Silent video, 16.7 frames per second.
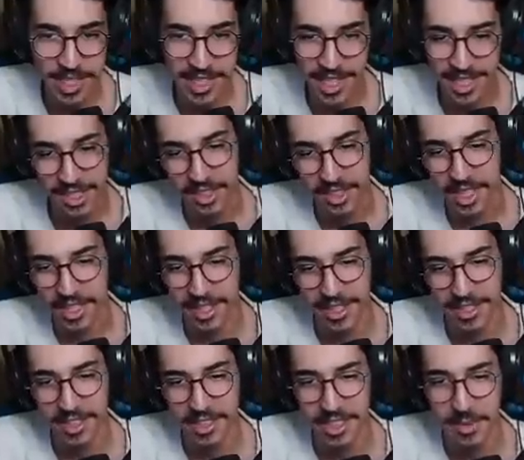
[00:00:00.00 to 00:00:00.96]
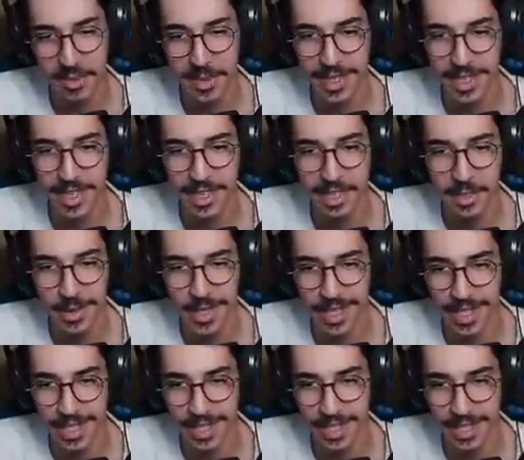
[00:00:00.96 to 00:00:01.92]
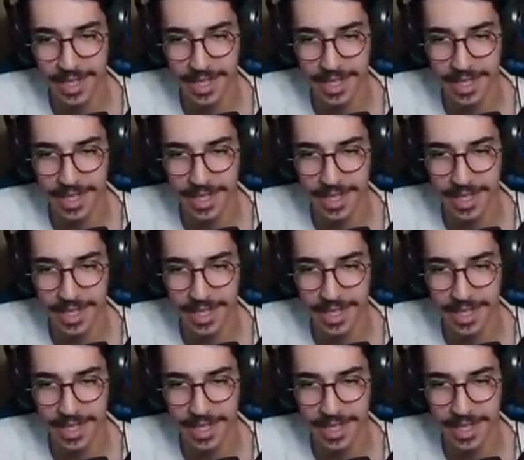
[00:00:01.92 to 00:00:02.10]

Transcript: جت نطه واحده ايش تبيني اسوي يعني؟